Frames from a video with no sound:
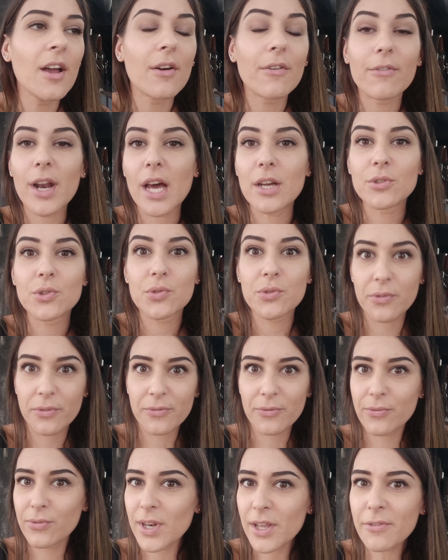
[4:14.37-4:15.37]
Voilà, je
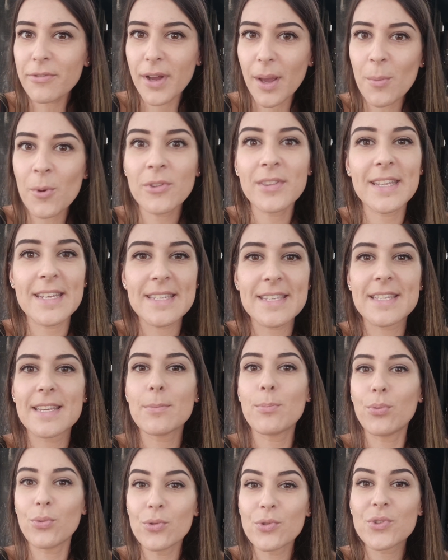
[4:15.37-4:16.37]
voulais vraiment
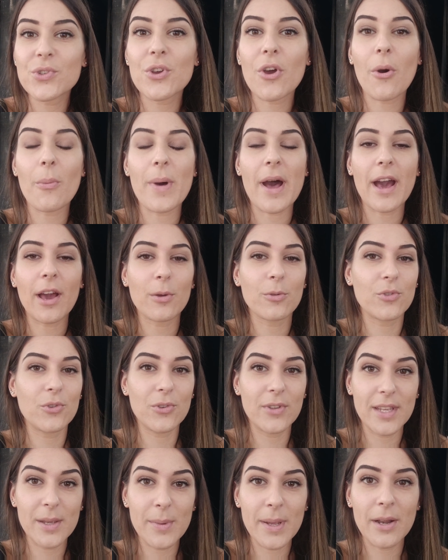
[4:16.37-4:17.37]
tester plusieurs marques
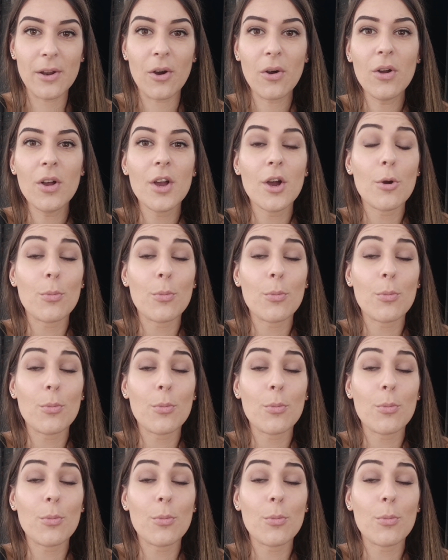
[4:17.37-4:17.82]
de démêlants